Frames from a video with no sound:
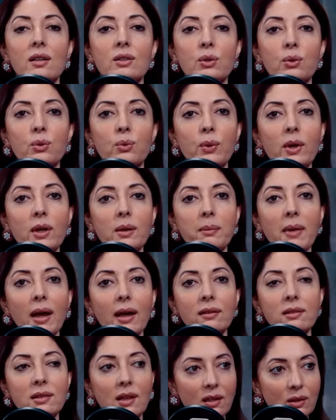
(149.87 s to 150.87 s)
सो वेन
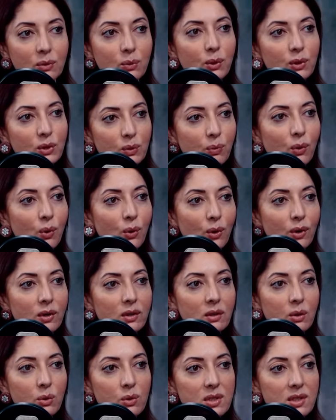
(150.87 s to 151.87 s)
माई सन वॉज
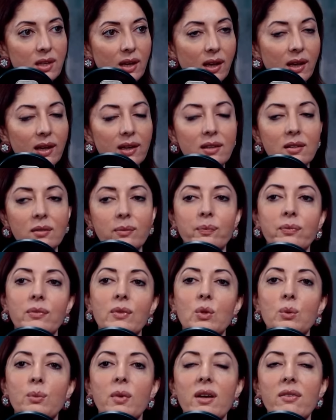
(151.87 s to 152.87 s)
बॉर्न हुसैन
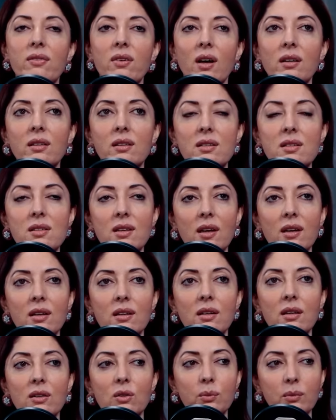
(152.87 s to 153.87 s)
तो माई फादर सेट
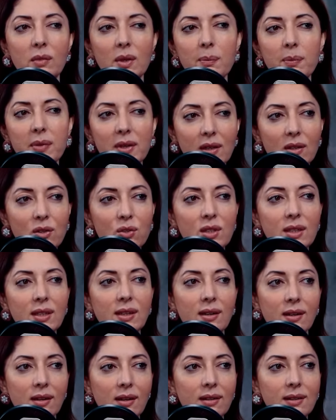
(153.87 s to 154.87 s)
कि तुमने पी एच डी
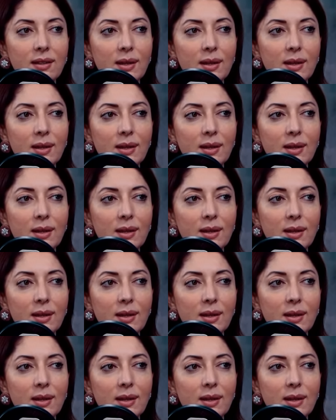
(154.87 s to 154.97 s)
करना